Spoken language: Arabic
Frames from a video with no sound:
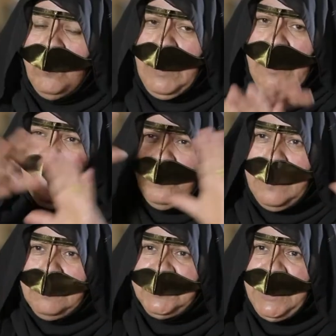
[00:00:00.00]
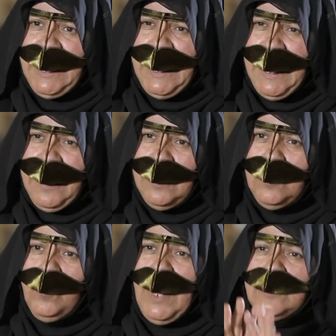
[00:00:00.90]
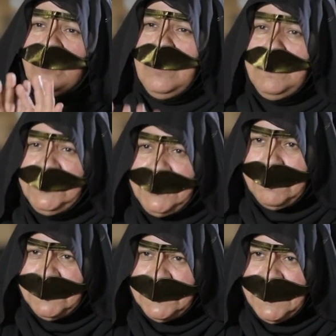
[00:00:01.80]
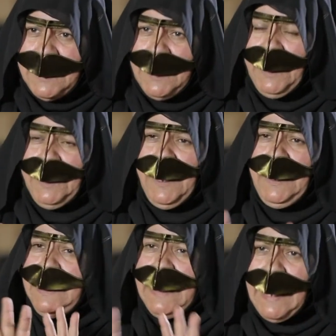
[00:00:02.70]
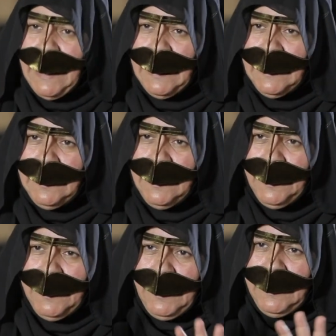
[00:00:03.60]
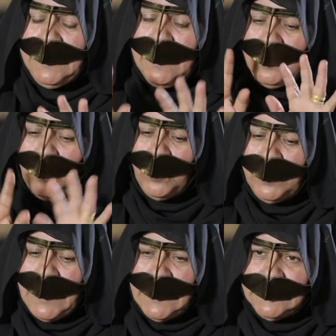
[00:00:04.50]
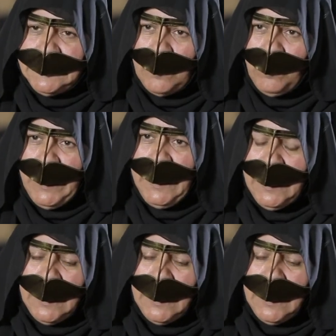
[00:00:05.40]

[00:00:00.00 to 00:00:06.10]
ويلحفونه بشيله ويحطونه بالشمس احنا الحين لا احنا الحين دخوننا اللي نسويه